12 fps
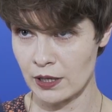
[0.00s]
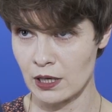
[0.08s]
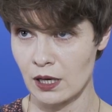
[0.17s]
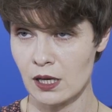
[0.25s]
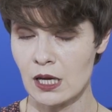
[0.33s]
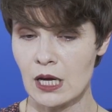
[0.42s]

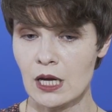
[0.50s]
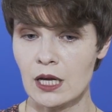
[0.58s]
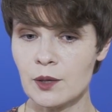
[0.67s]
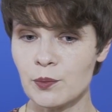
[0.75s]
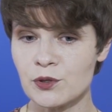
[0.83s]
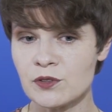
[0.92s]
bomby te, te
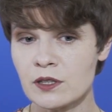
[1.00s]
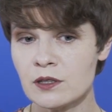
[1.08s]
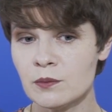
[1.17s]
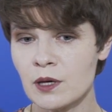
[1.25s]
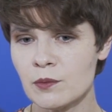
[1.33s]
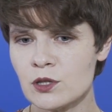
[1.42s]

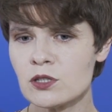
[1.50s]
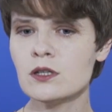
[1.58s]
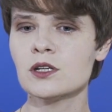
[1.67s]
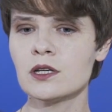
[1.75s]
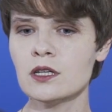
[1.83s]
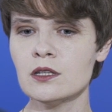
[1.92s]
materialne,
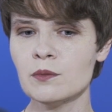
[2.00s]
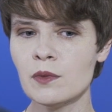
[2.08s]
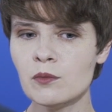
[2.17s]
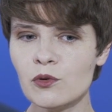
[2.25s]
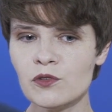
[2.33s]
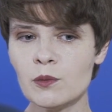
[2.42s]
natomiast
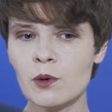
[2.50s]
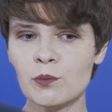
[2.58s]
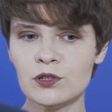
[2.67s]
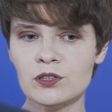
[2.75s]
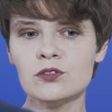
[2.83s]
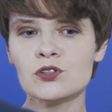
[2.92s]
bomby
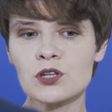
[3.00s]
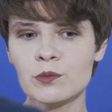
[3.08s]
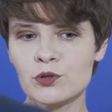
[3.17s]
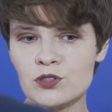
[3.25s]
tożsamościowe to i